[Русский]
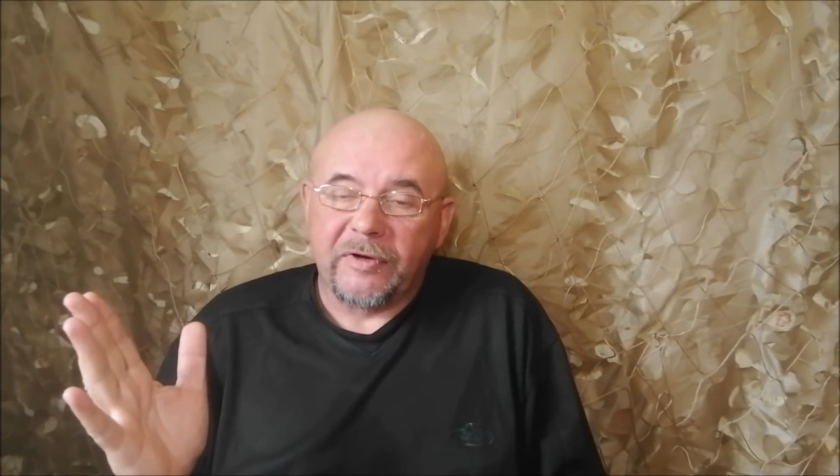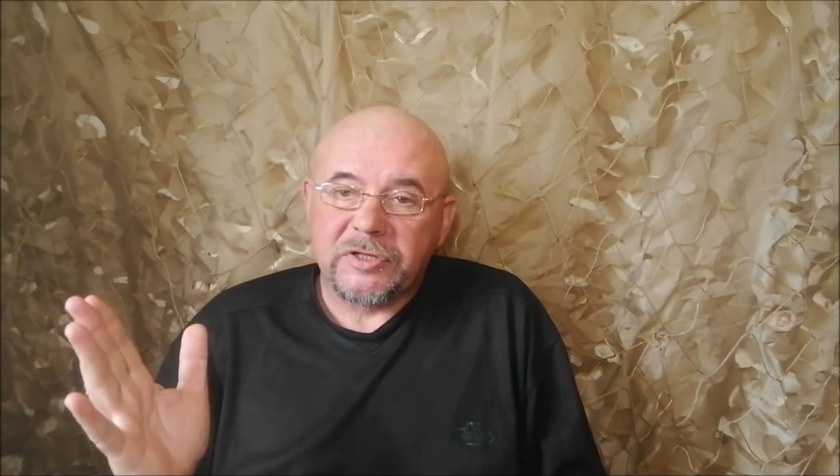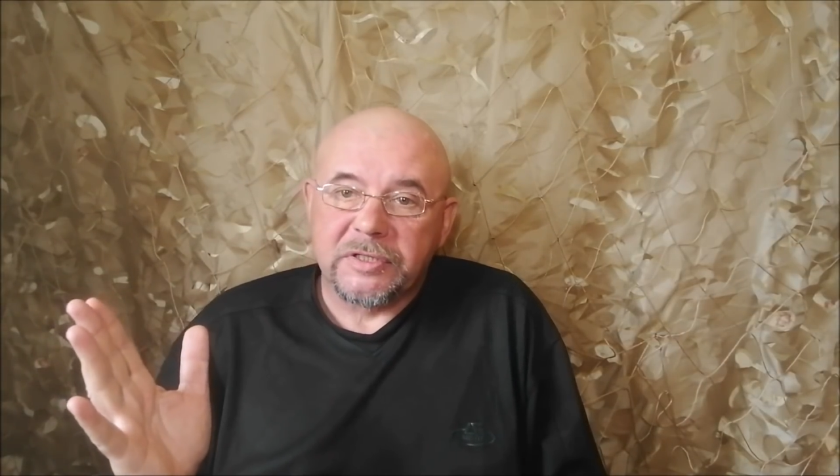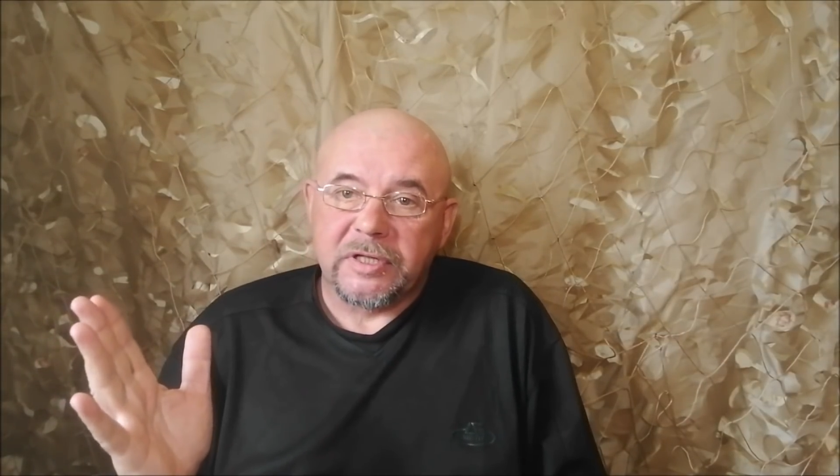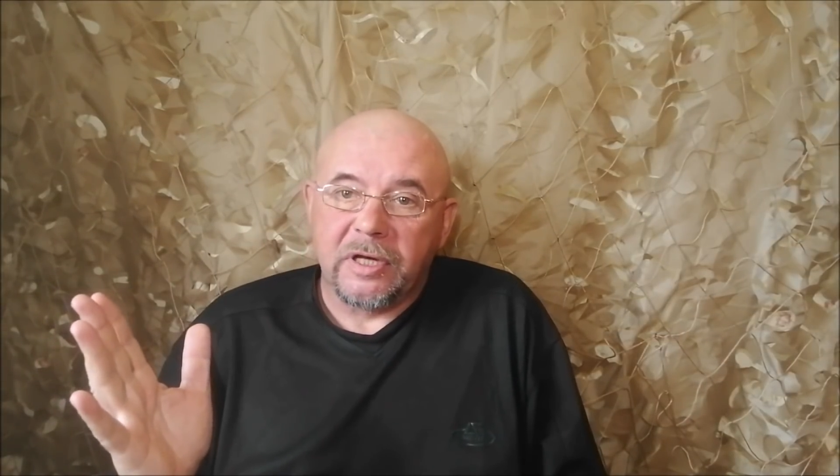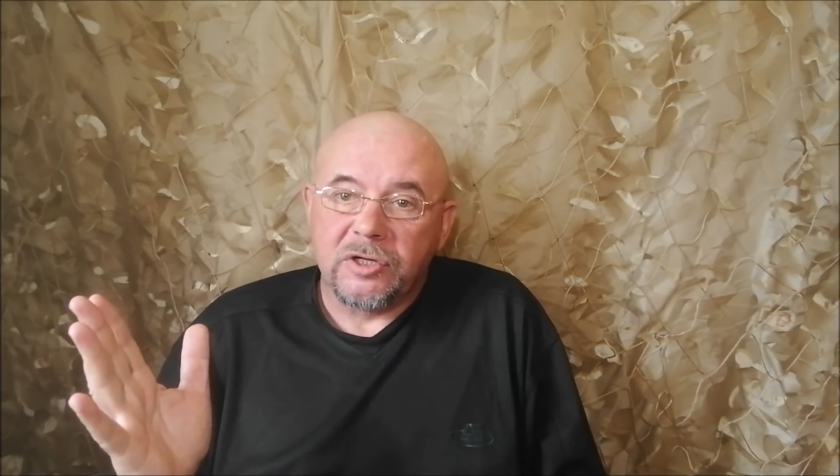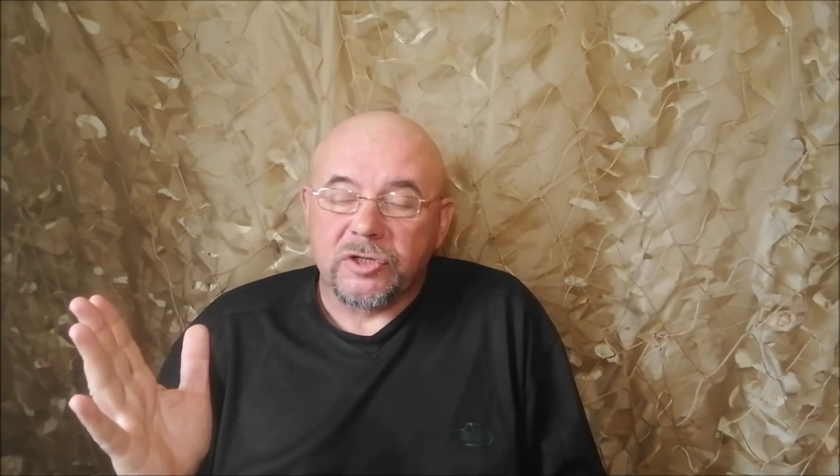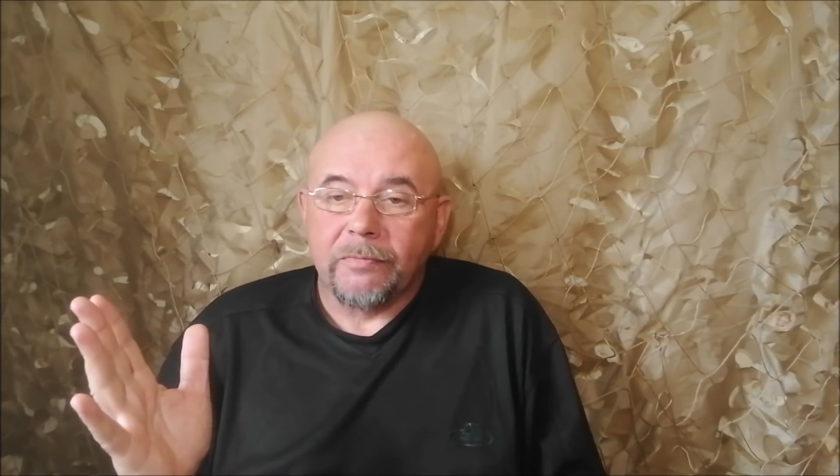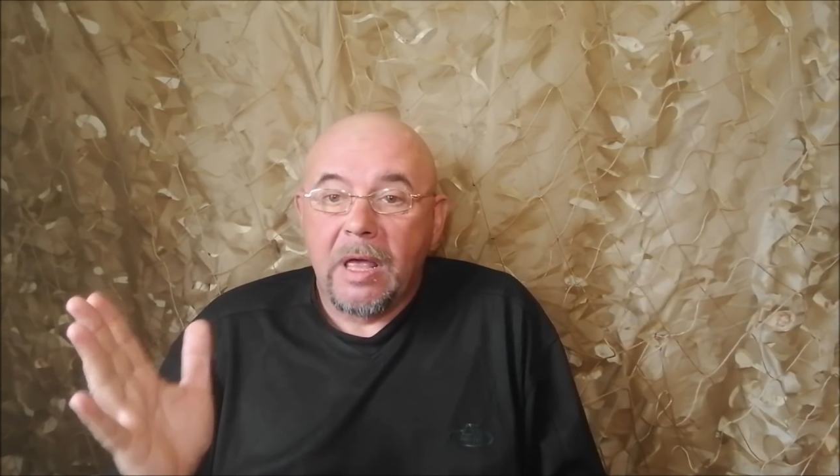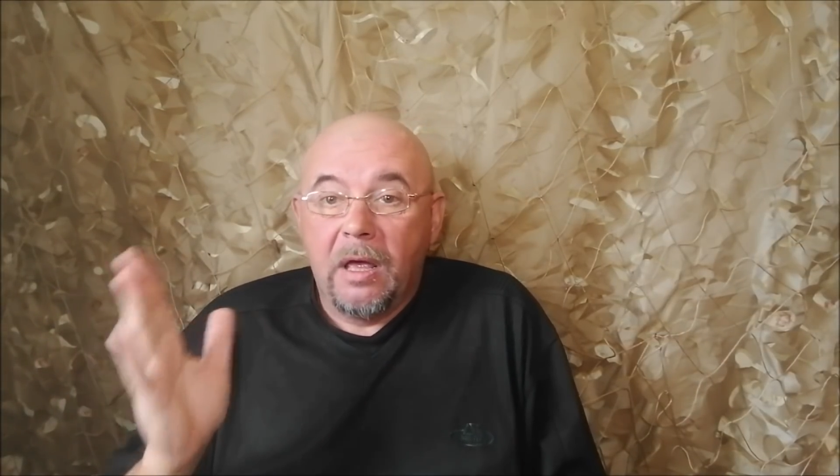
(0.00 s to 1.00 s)
фашистский
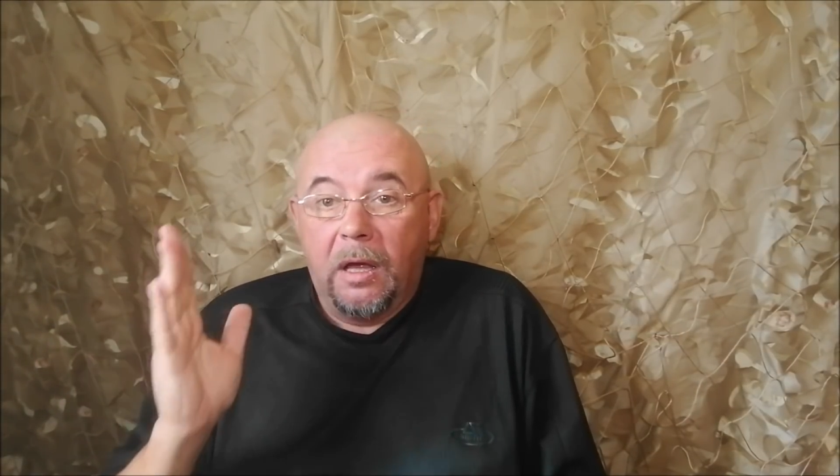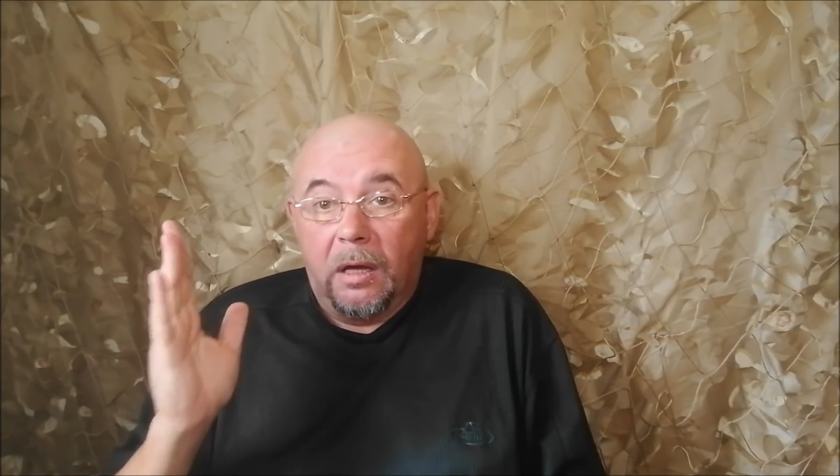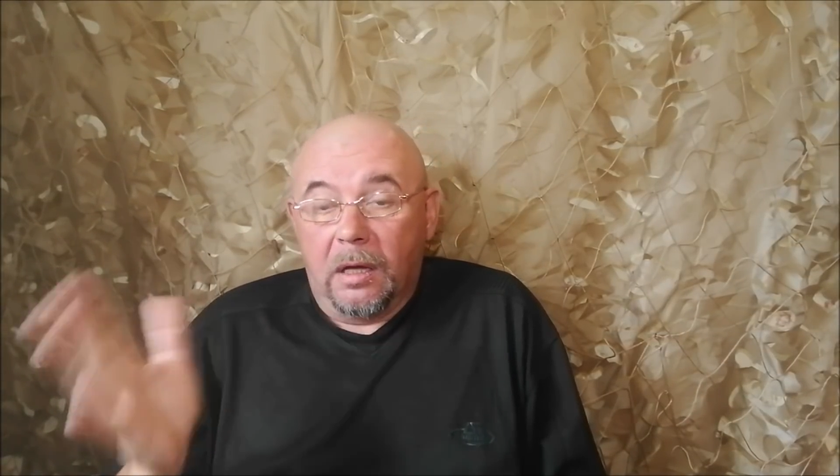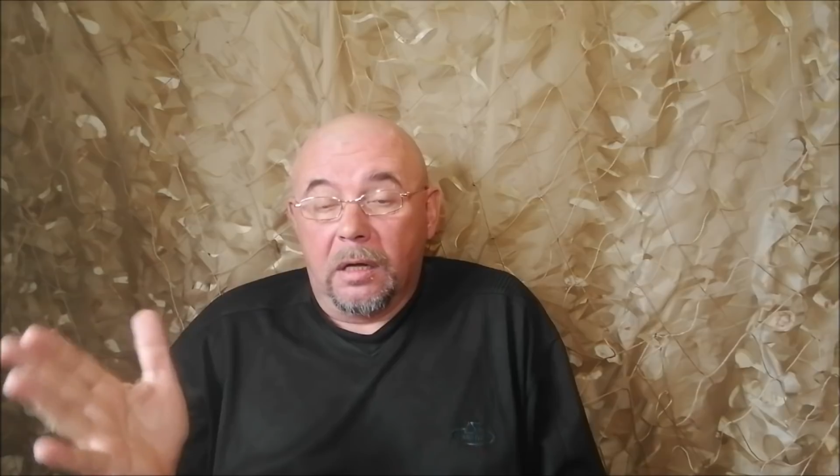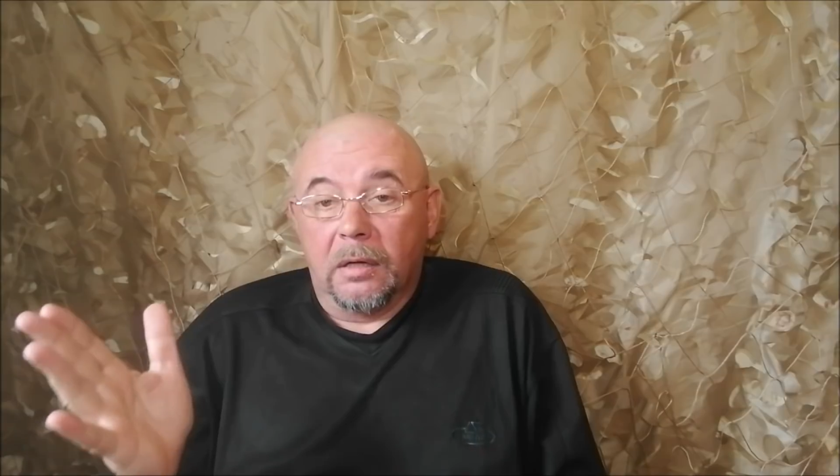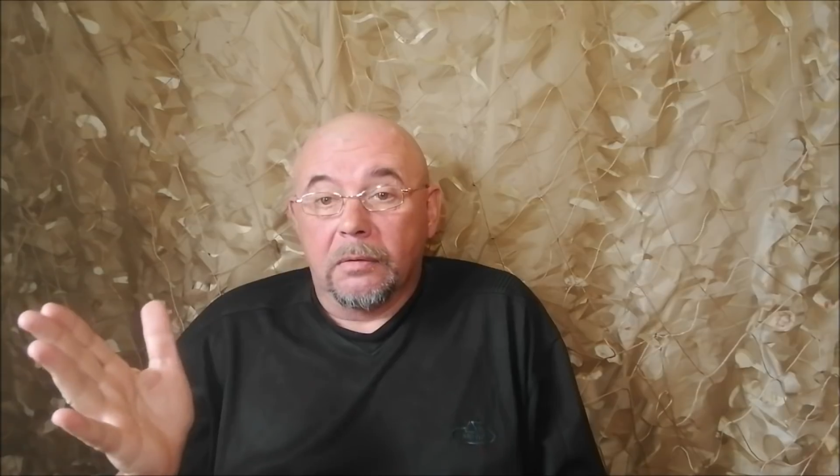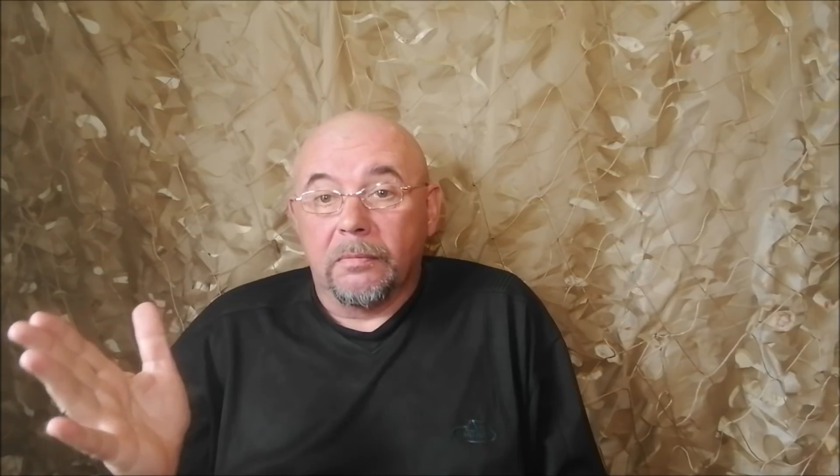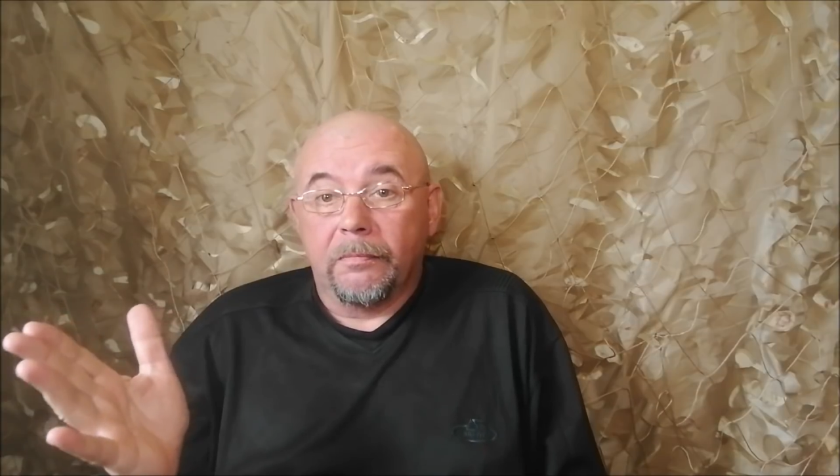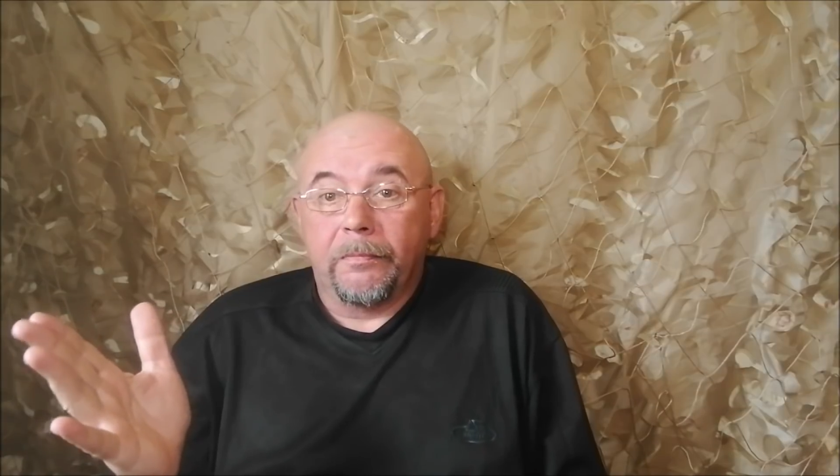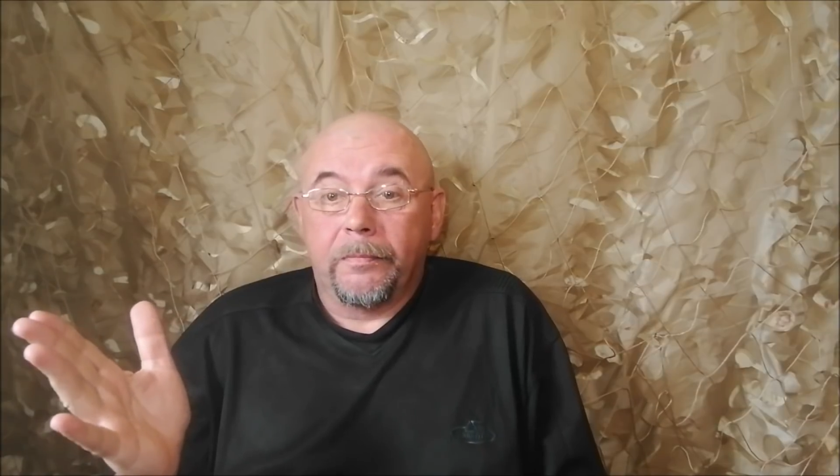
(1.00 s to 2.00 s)
режим, а,